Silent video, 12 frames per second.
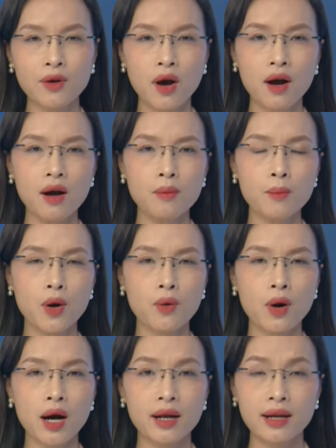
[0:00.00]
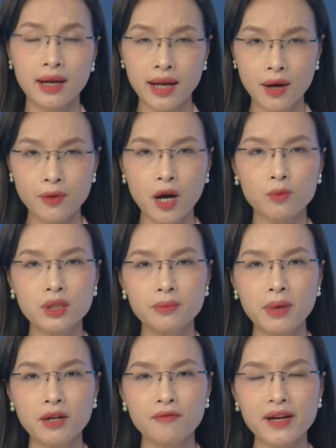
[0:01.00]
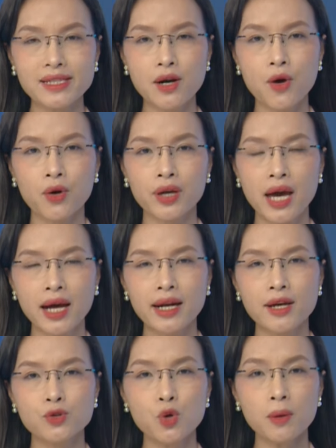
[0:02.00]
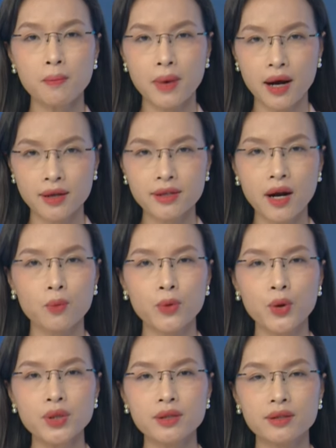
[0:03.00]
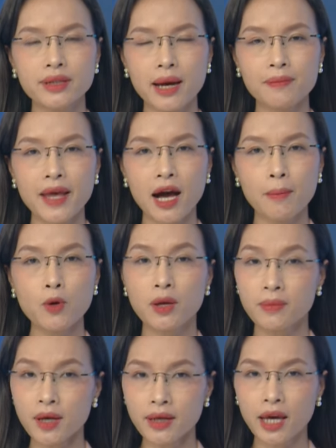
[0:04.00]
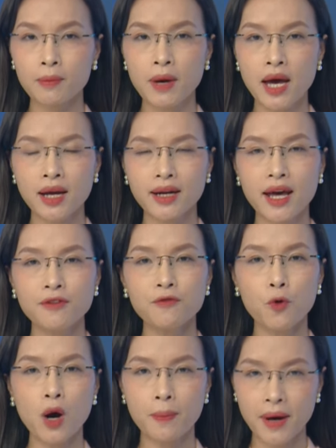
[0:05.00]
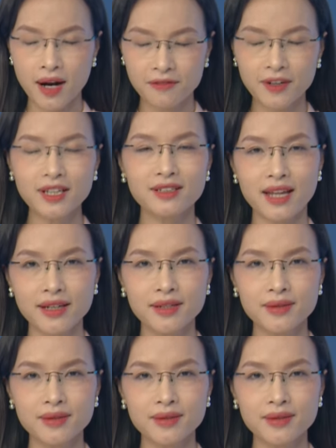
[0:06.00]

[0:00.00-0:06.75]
Theo đó, Bộ Lao động Thương binh và Xã hội đề xuất mở rộng đối tượng tham gia bảo hiểm thất nghiệp để phù hợp hơn với thực